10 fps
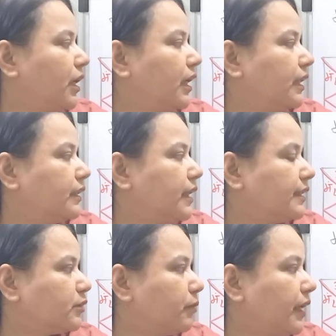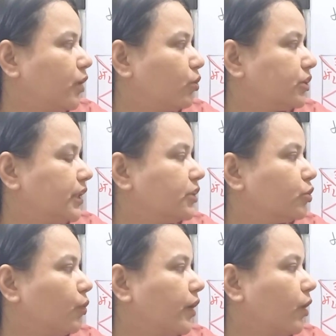मंगल 10 मई को चेंज
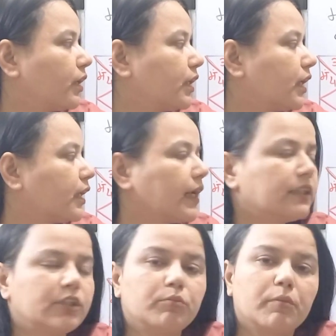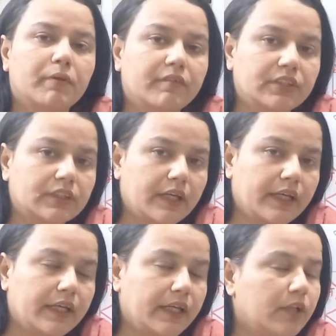हो रहे हैं और कर्क राशि में प्रवेश
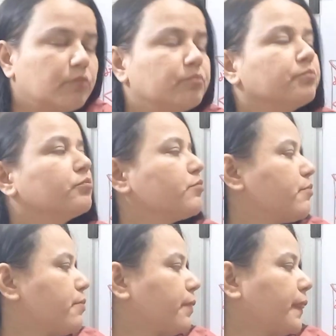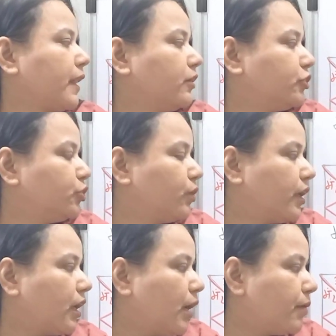करेंगे
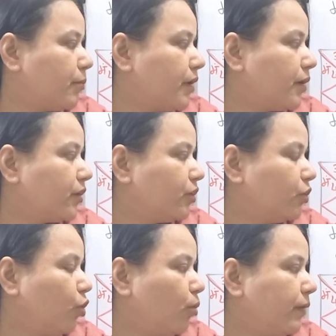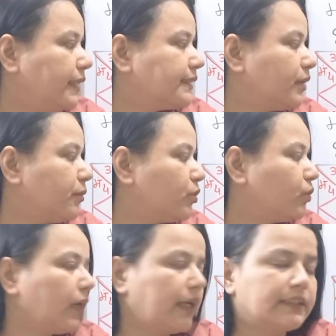शुक्र का भ्रमण दो मई से
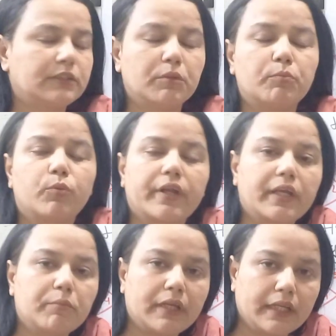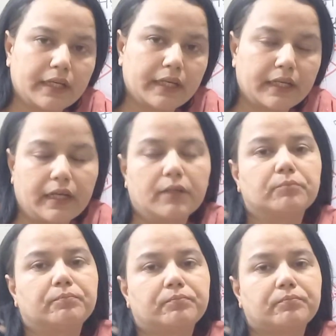मिथुन राशि में पूरे ही महीने रहेगा